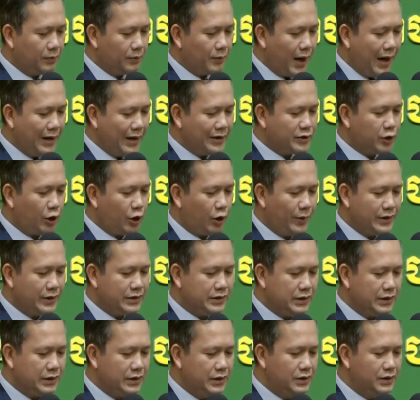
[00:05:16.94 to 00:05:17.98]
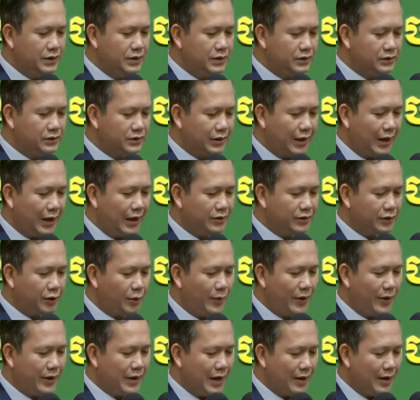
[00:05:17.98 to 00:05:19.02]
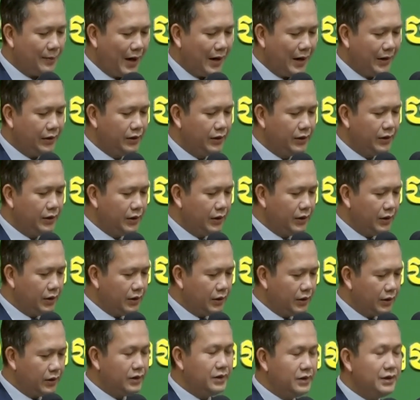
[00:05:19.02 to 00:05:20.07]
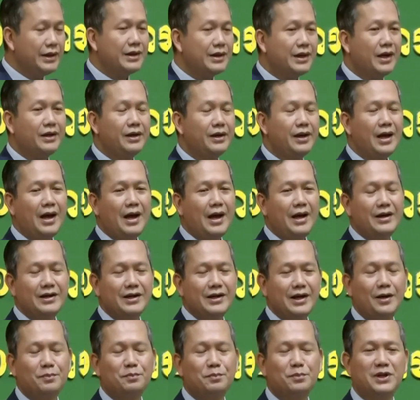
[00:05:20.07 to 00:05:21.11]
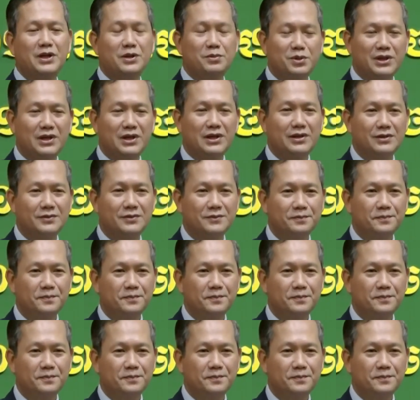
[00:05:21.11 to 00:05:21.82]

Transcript: ban cho bản chi rư sao so mà nhà bán rư lịch khất an nhà xem xem